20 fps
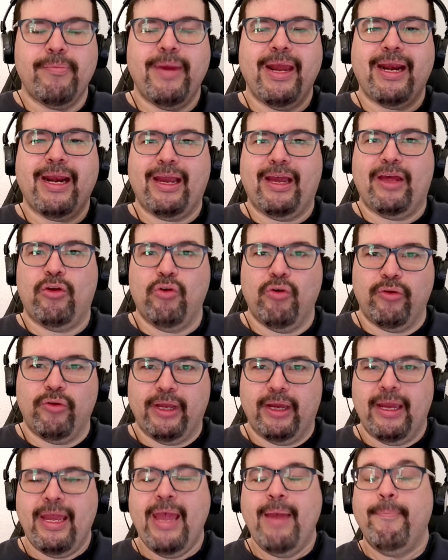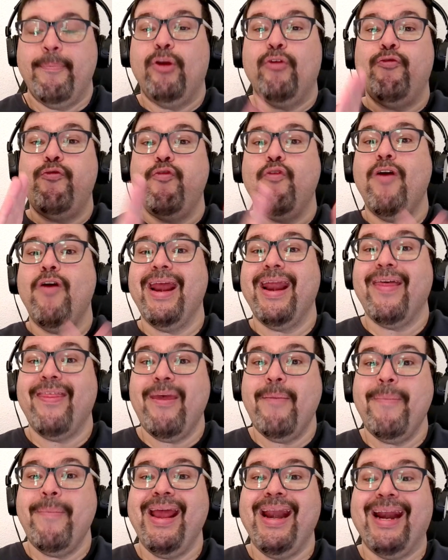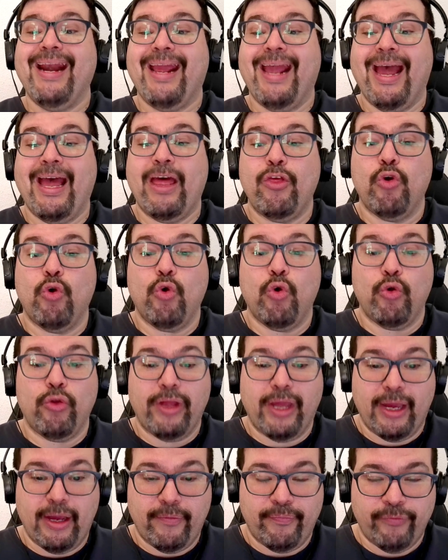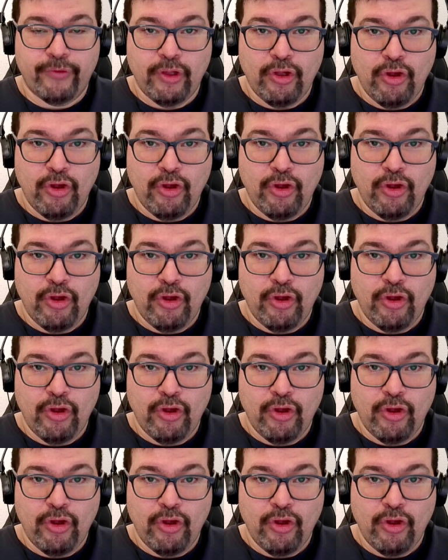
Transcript: en Mercadona. Pero fuera de Mercadona,